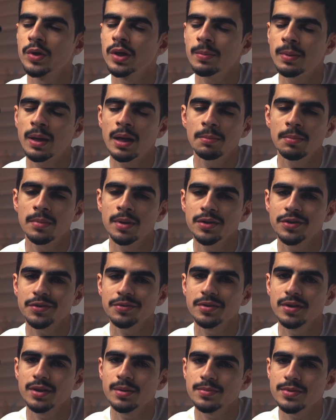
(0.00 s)
ويا محمد
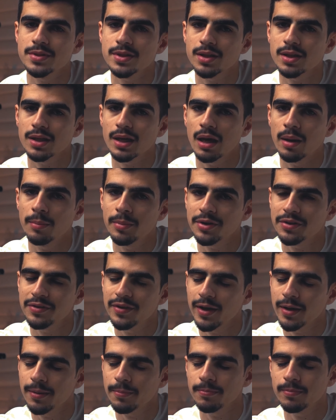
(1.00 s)
يمسك
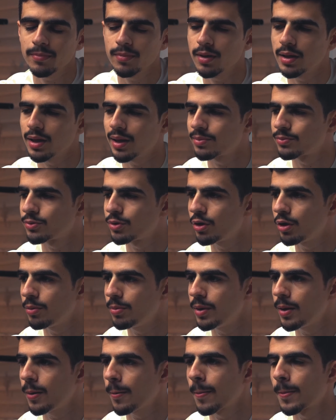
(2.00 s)
كاميرته
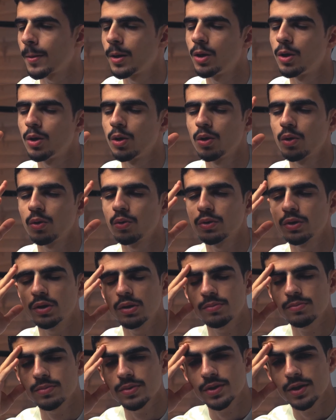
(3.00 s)
لابتوبه
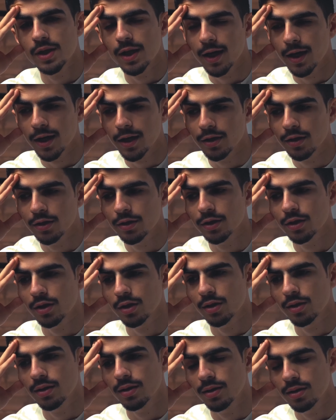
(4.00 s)
ويمسح
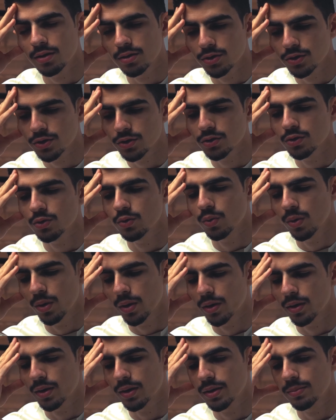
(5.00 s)
كل
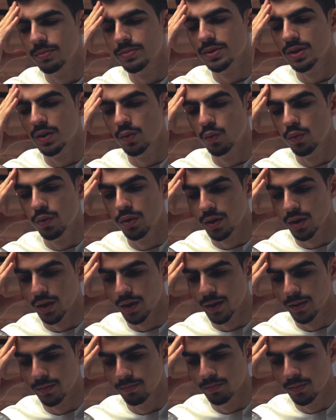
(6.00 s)
الصور اللي
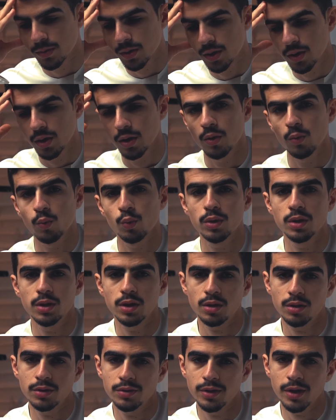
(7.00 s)
مصورها
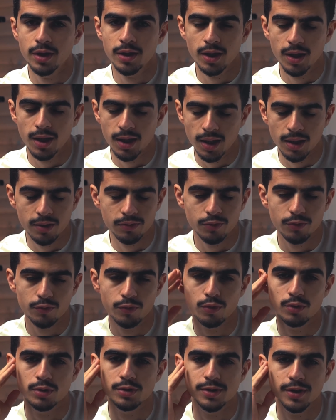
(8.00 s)
واللي عنده إياه عن
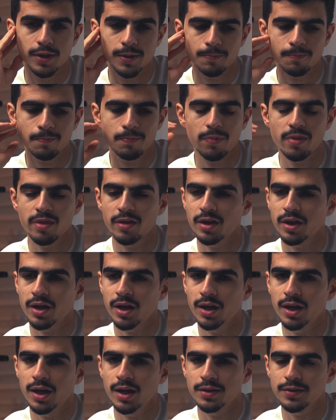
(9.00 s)
طفولته
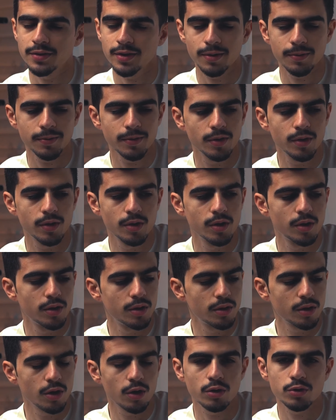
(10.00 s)
ذكرياته
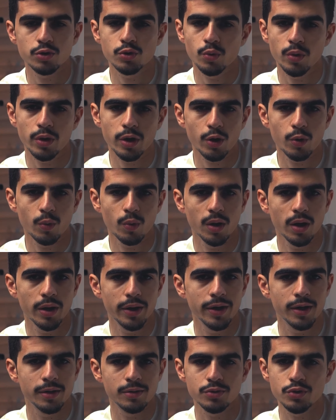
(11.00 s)
صور
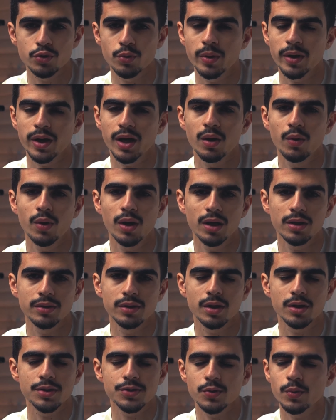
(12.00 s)
اخوانه صور
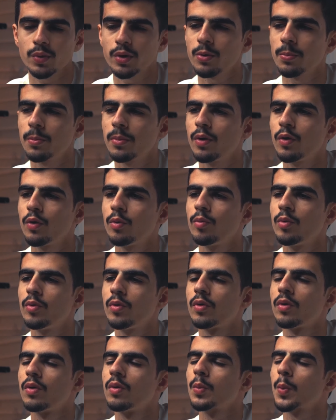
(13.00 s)
خواته صور امه
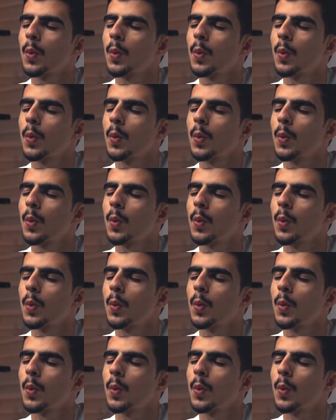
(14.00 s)
وابوه